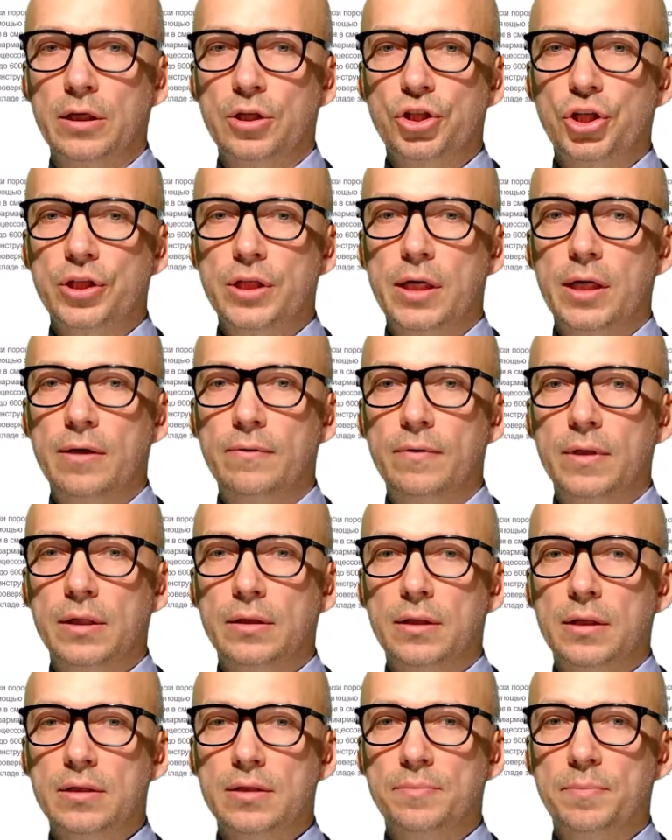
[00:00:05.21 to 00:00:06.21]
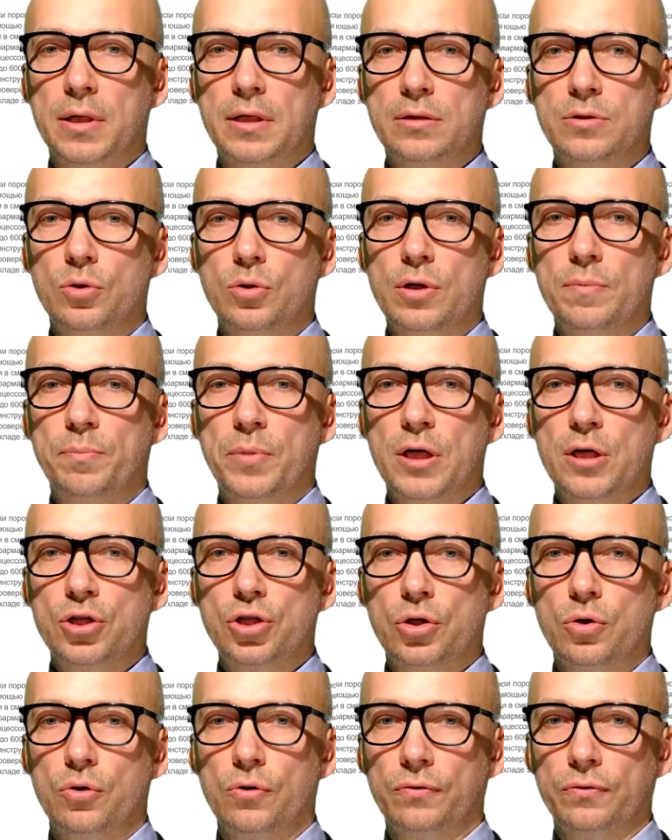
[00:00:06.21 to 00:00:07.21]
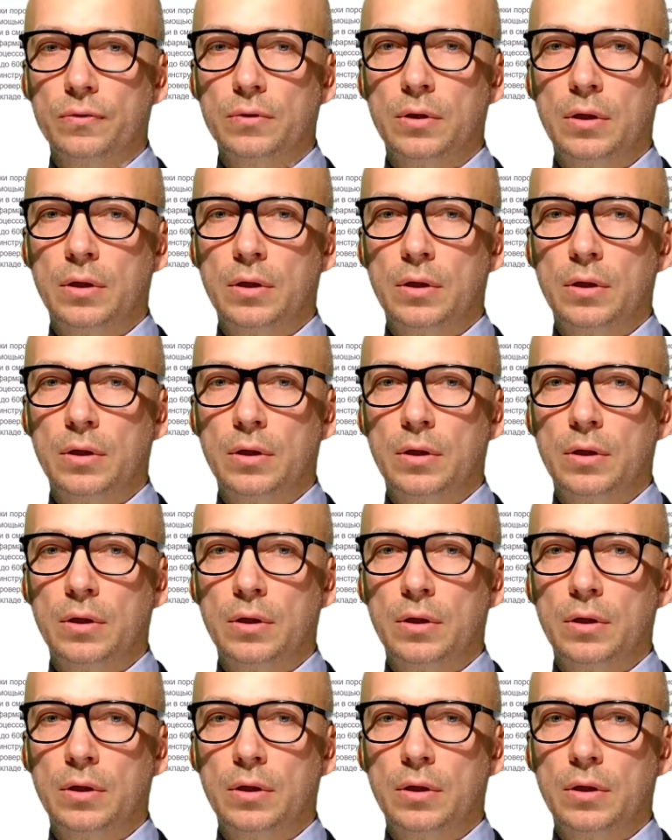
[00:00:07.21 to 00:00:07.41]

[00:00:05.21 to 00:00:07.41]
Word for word: и шнековые транспортеры порошков